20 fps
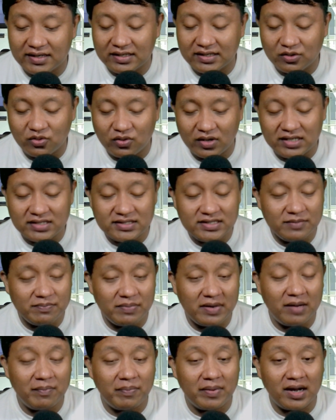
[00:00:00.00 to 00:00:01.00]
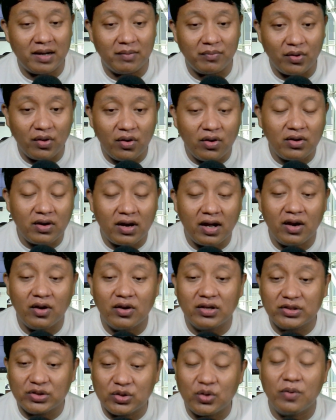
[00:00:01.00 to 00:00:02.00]
di koalisi Pak Prabowo
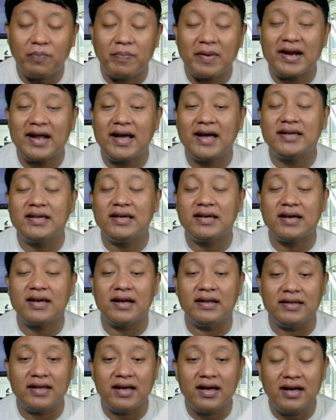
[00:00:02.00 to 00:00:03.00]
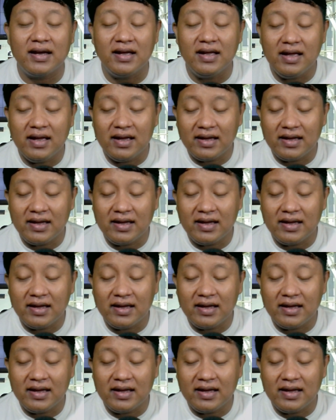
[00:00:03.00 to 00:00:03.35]
kalau tuh pada hakikatnya